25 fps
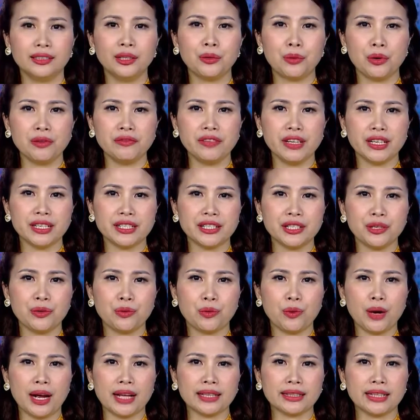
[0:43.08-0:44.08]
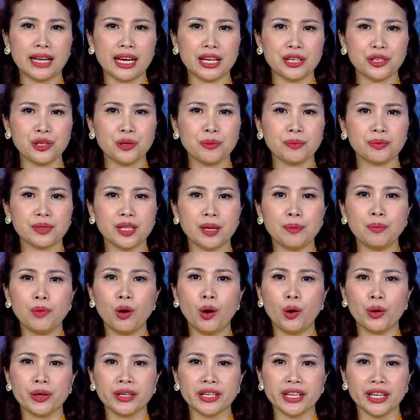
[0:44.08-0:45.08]
Thưa quý vị, chiều qua tại Trung tâm
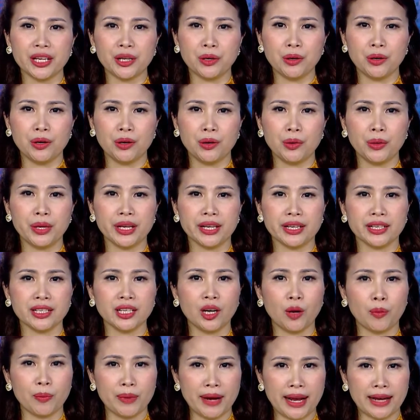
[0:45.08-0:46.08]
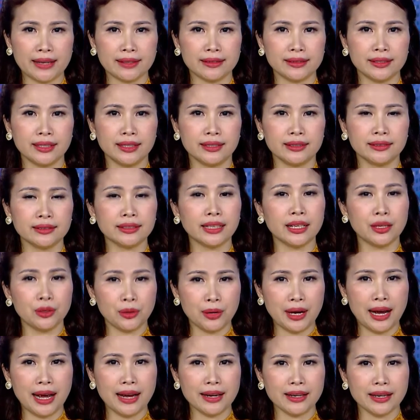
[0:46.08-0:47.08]
Hội nghị huyện Ngọc Lặc, tỉnh Thanh
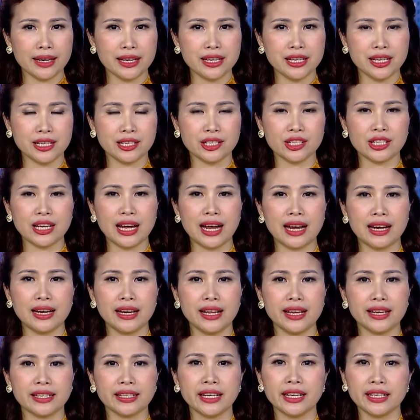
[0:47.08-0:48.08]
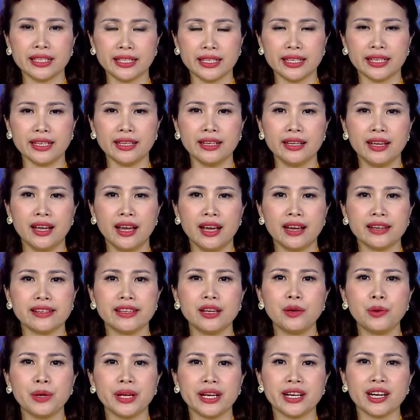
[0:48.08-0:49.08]
Hóa đã diễn ra lễ kết nghĩa
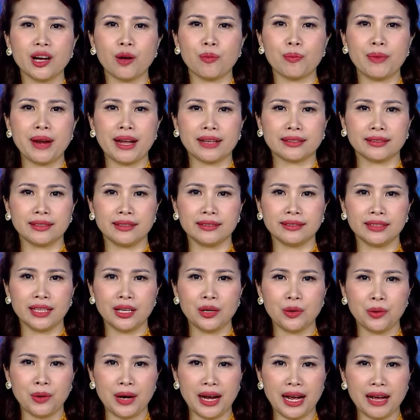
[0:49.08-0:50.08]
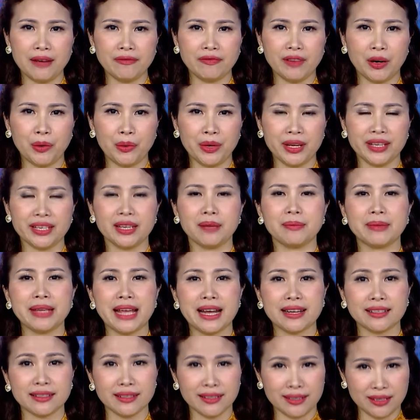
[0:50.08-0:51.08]
giữa huyện Ngọc Lặc, tỉnh Thanh Hóa và huyện Nam
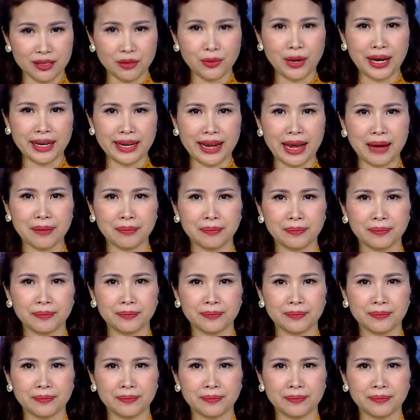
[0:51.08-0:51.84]
Giang, tỉnh Quảng Nam.